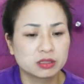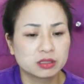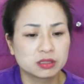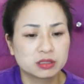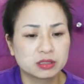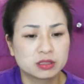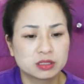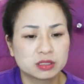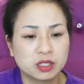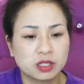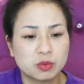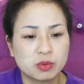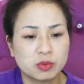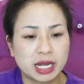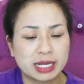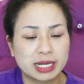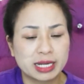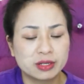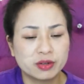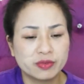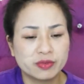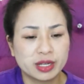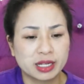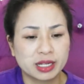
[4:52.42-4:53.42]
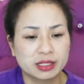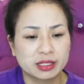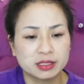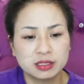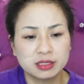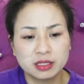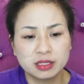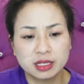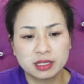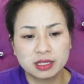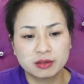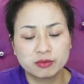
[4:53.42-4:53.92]
trông anh có vẻ như
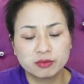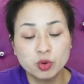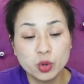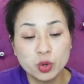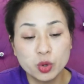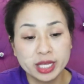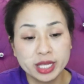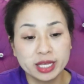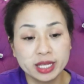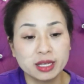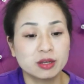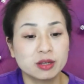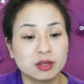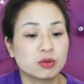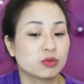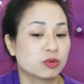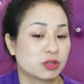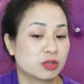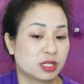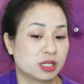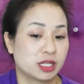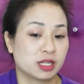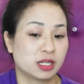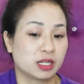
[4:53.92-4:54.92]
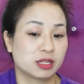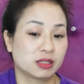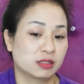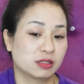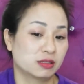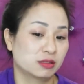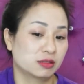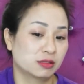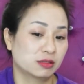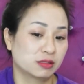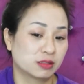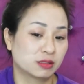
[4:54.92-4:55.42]
là vui ý, thì
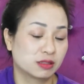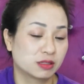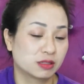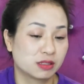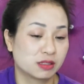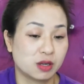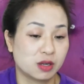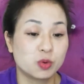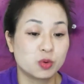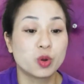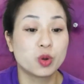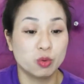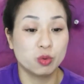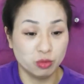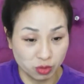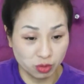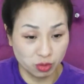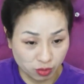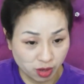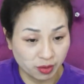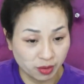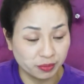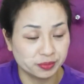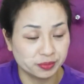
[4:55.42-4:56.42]
không đúng không?